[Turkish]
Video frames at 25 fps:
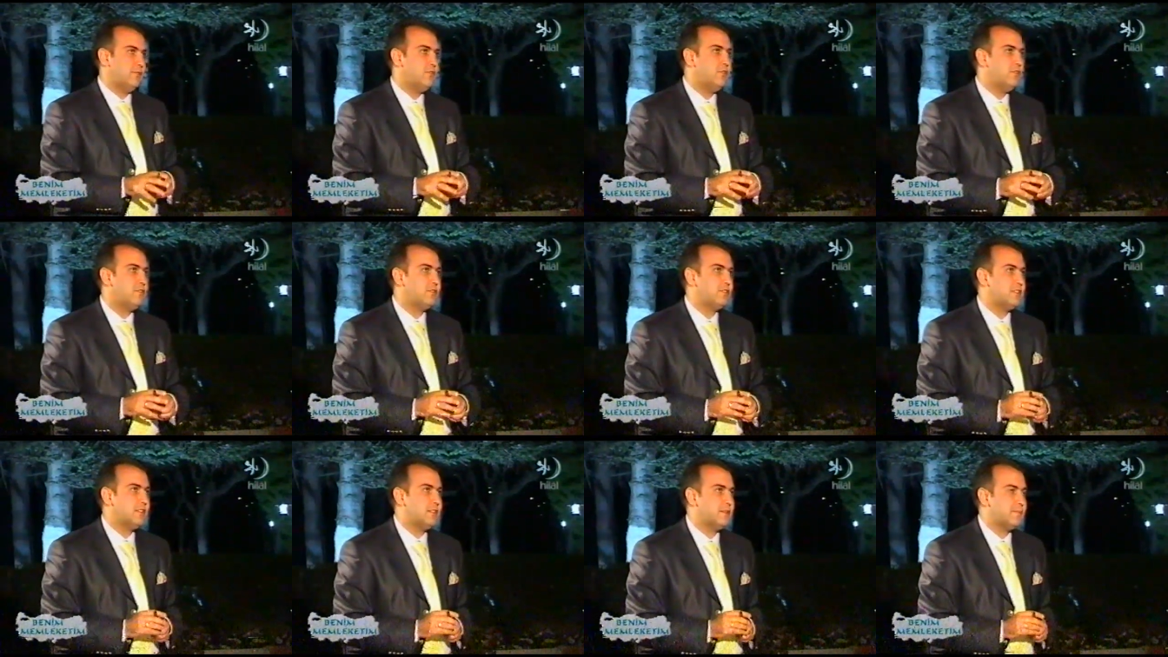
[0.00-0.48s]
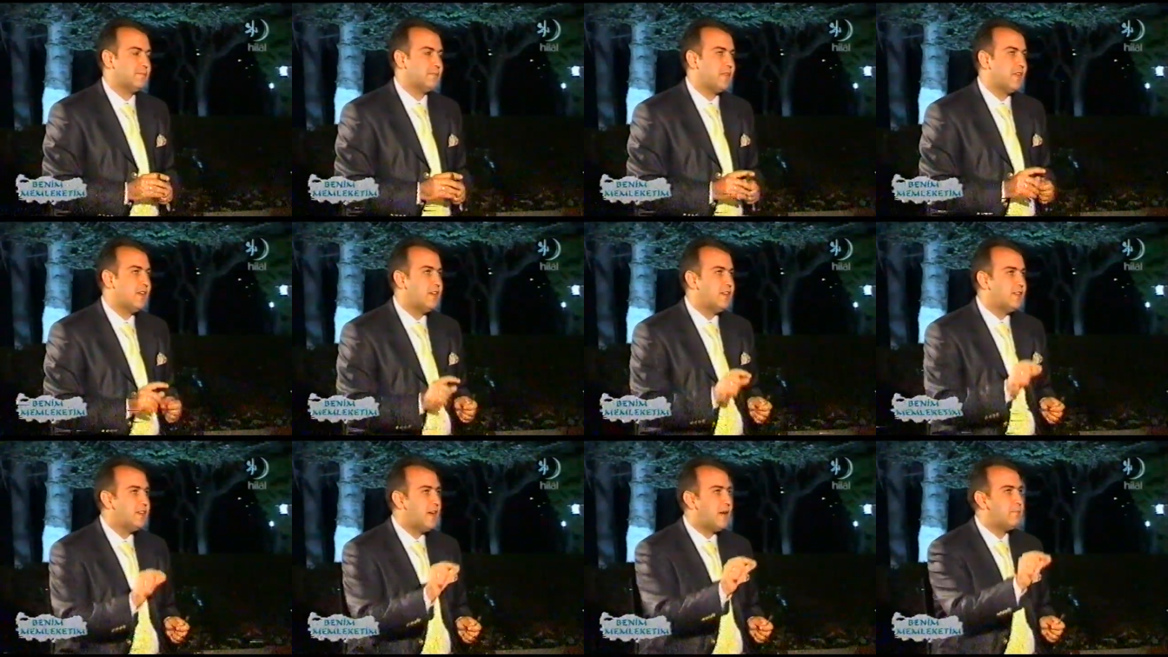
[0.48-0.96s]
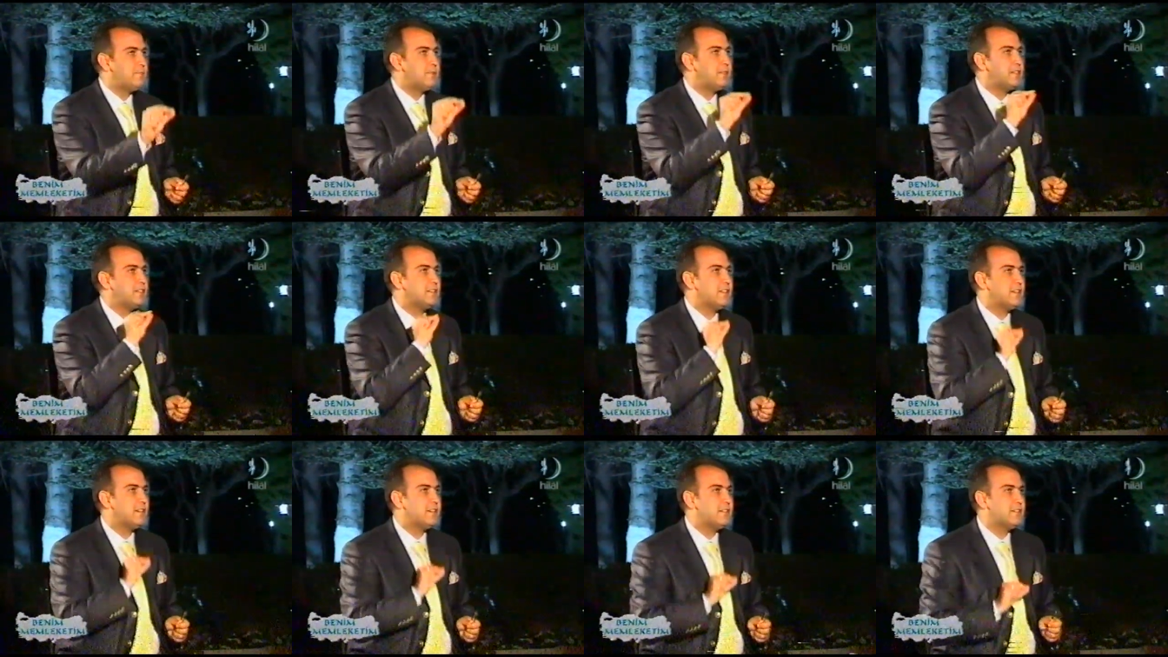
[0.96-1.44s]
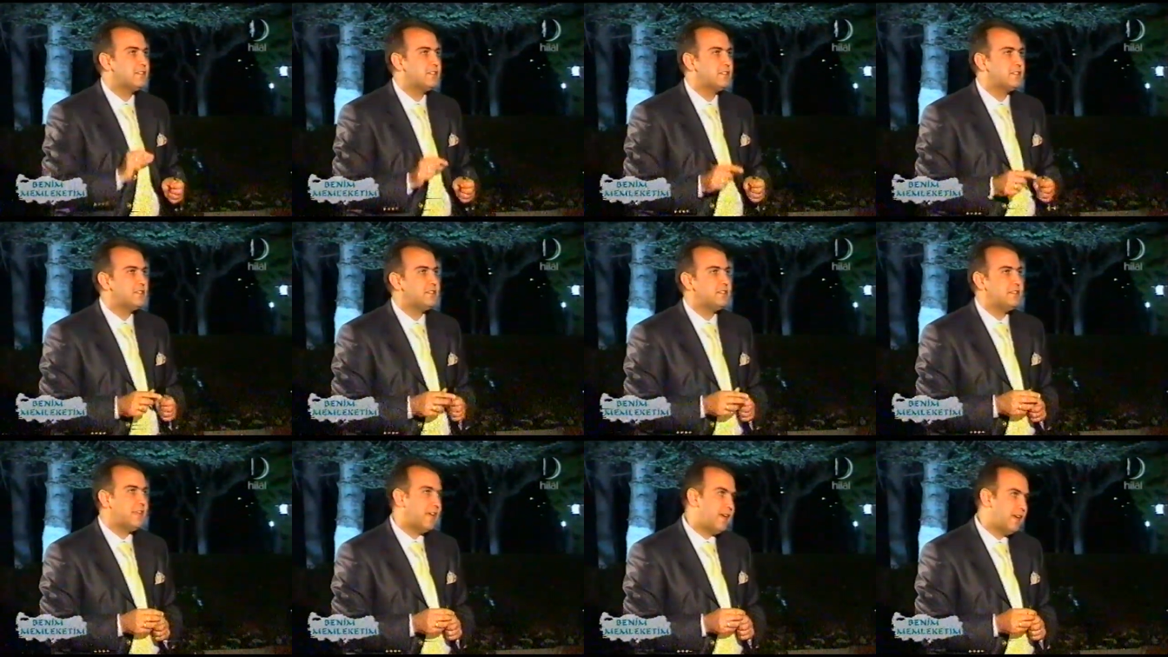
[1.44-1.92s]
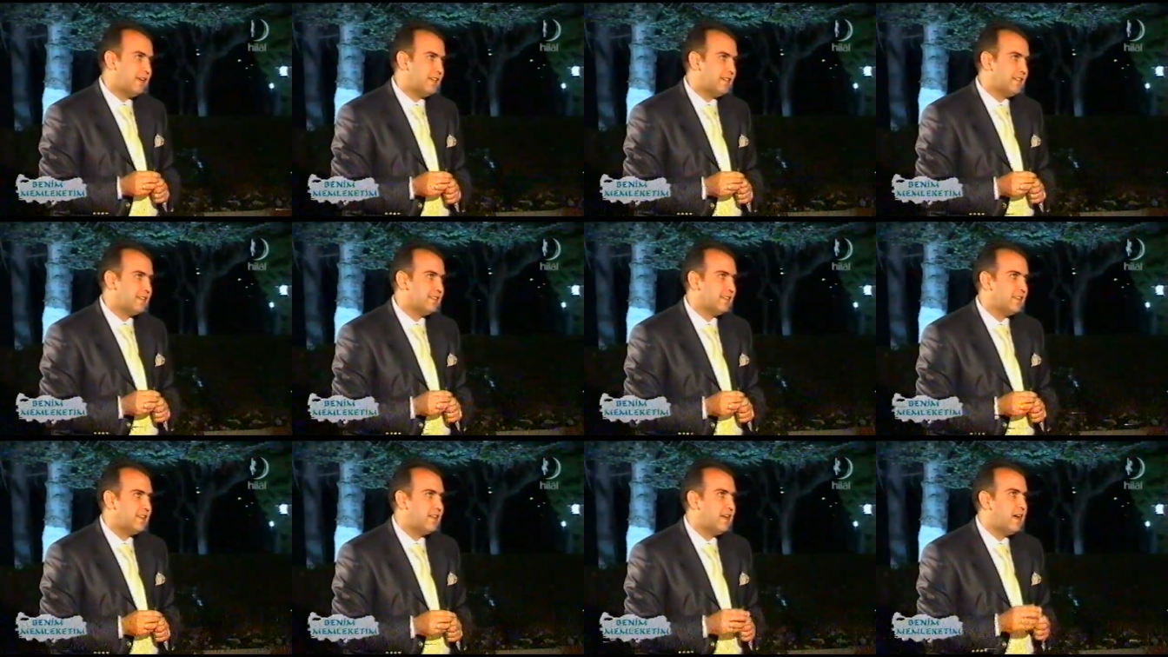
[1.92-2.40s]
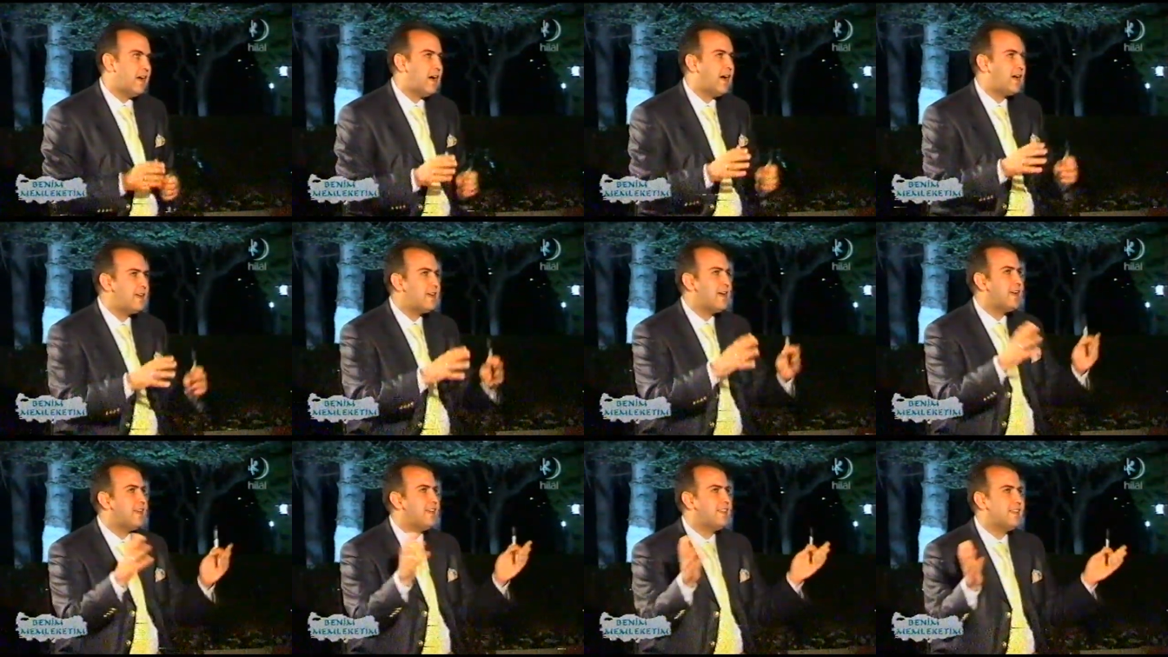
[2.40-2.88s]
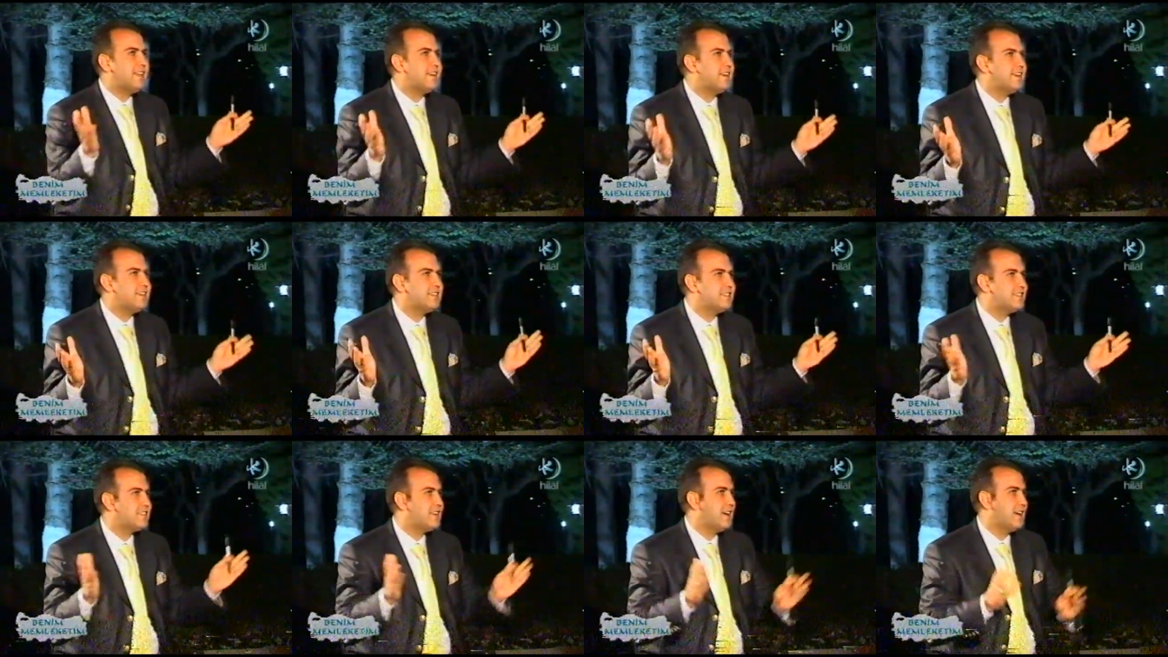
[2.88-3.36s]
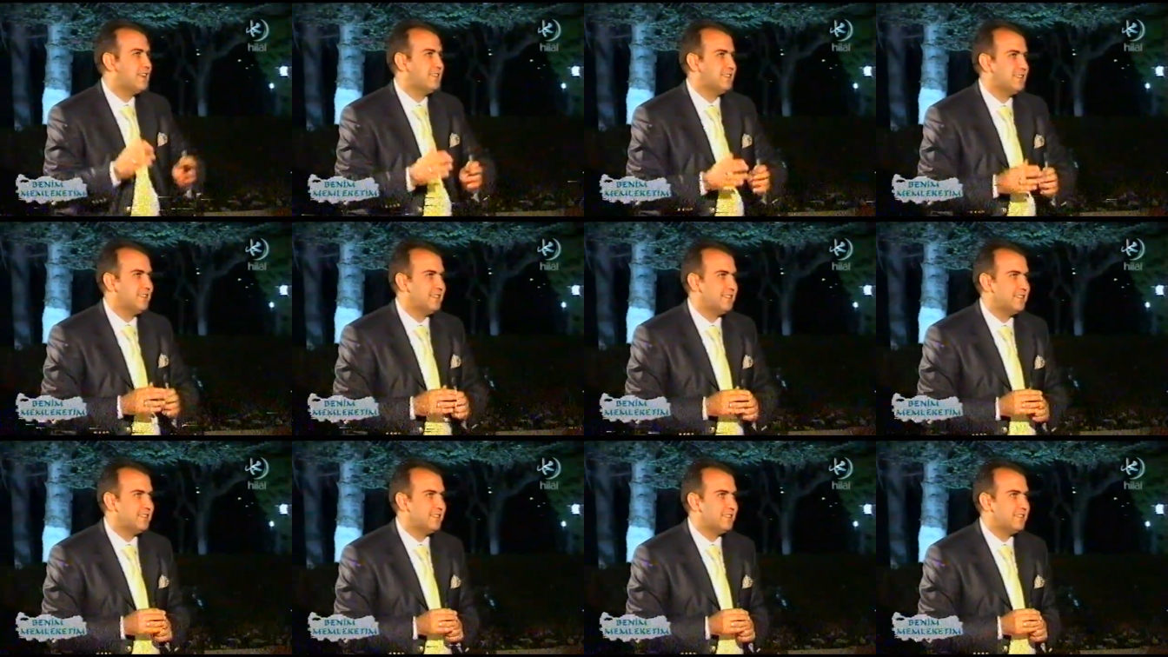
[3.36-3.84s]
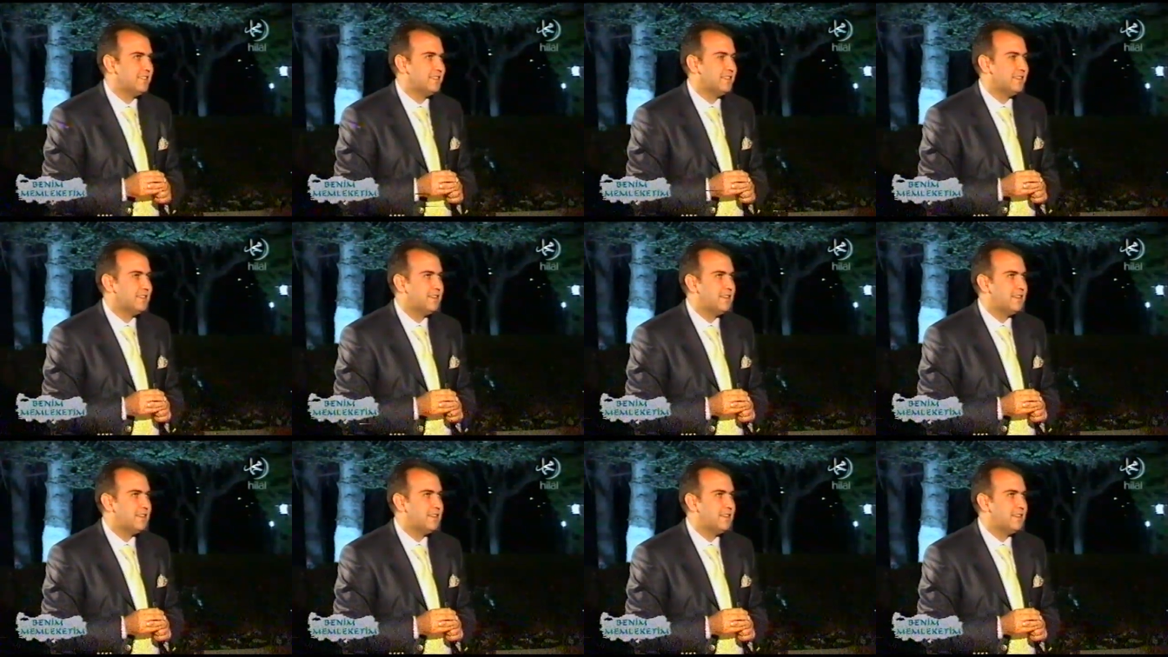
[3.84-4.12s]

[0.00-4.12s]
Diyor ki yaptıklarınızı değil hayallerinizi anlatın.